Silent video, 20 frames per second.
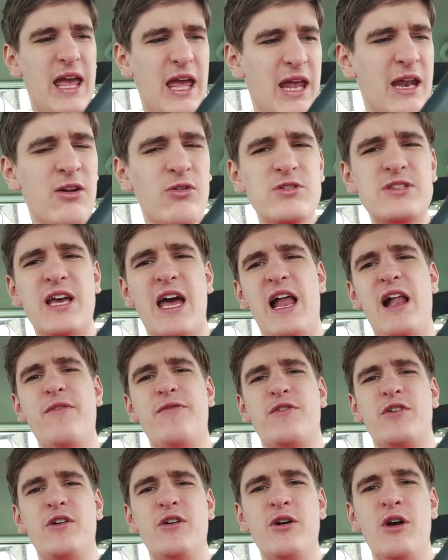in unserer
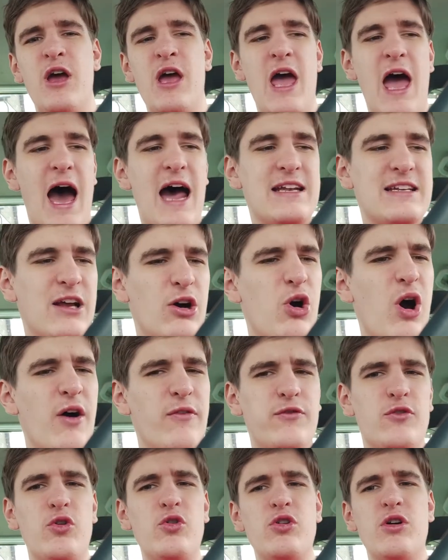Hälfte, hat
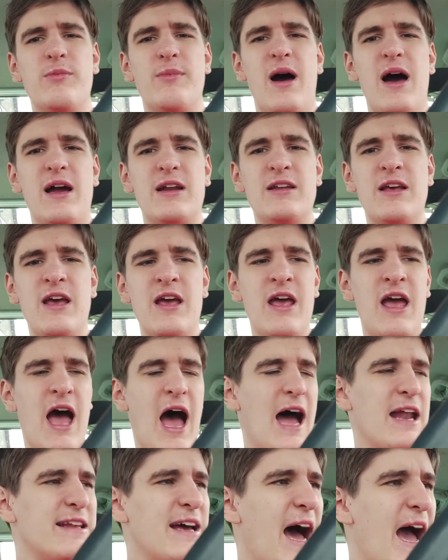dauerhaft Druck gemacht
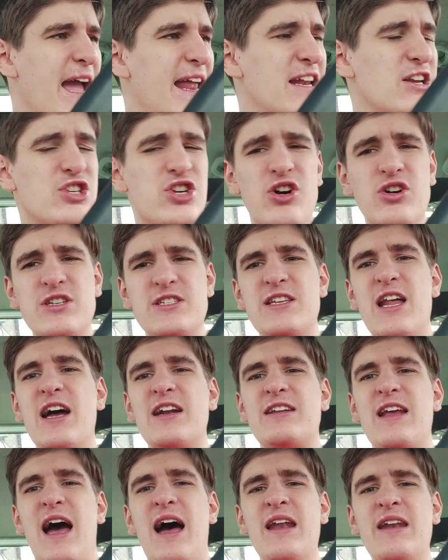hatte eine Chance nach
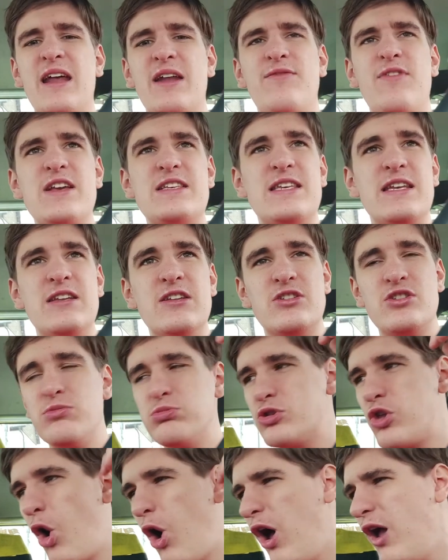der anderen. Wir sind
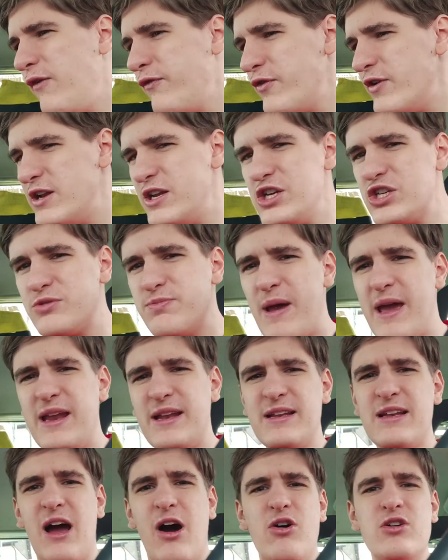zum Teufel nicht mehr
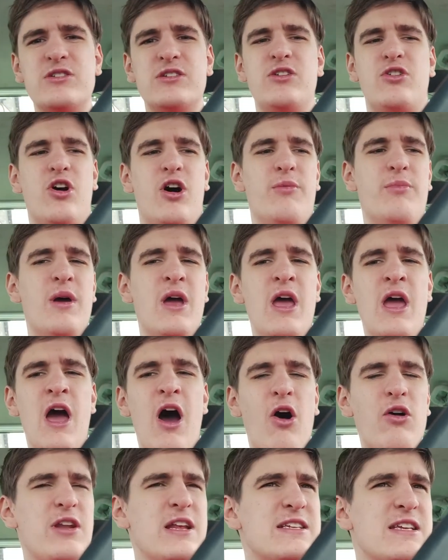hinten rausgekommen.
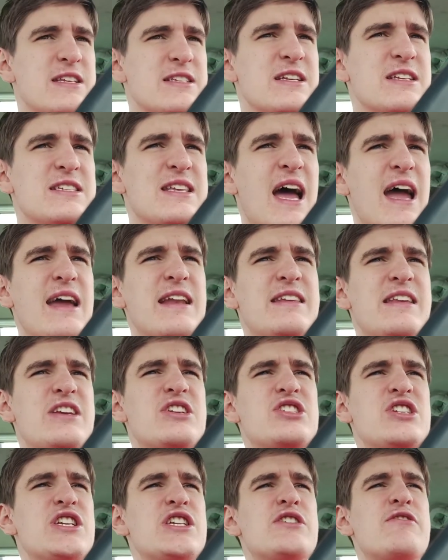Und das ist eine Sache, die
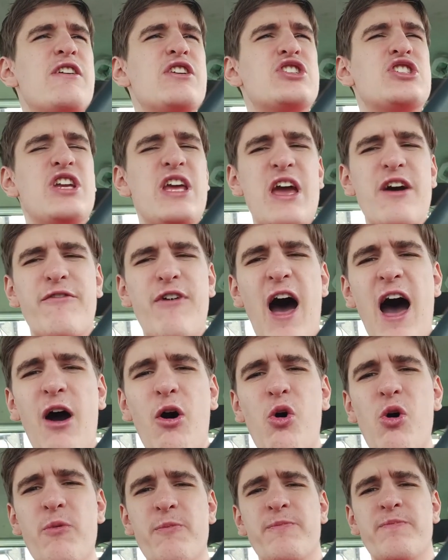ich nicht verstehe.
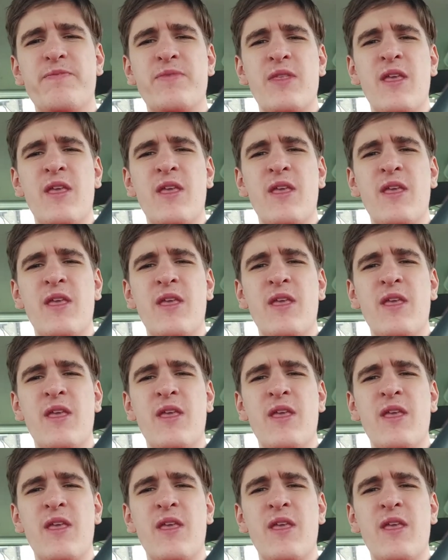Warum?